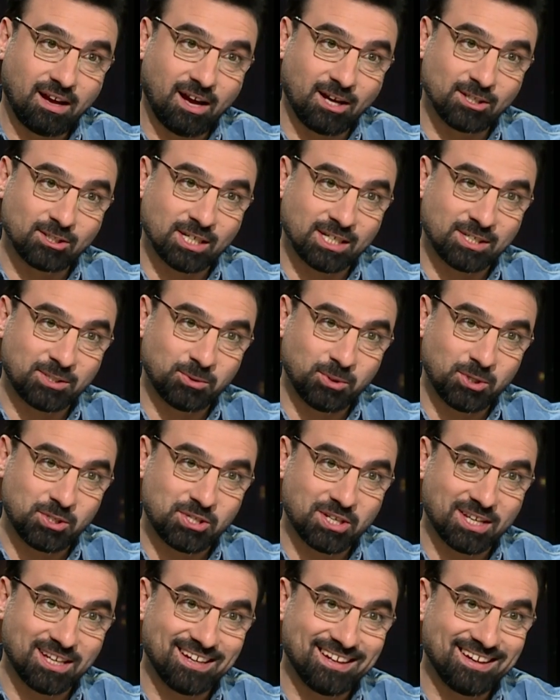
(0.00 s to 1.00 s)
اصلا
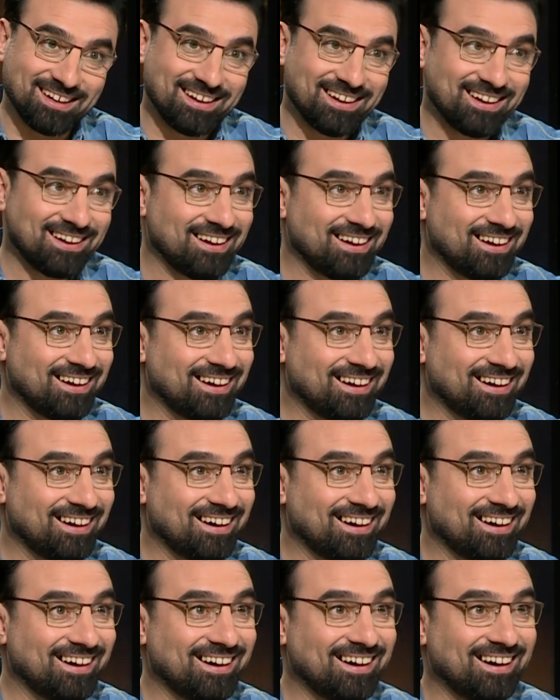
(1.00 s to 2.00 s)
لا مو اسمر انا
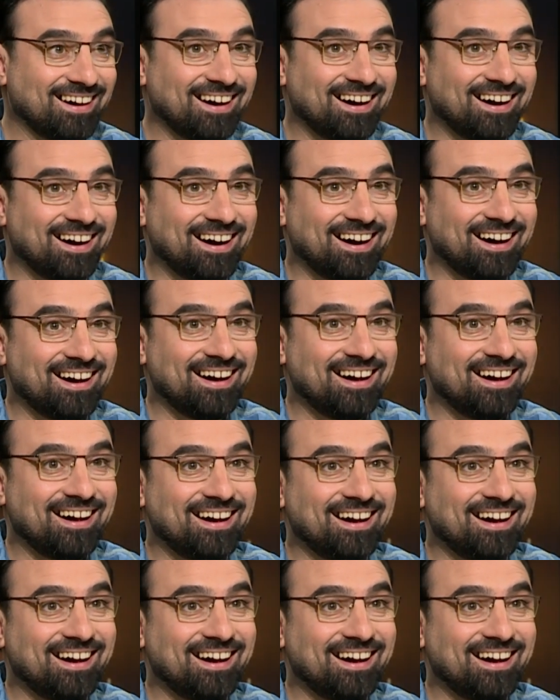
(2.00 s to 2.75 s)
مو يعني انا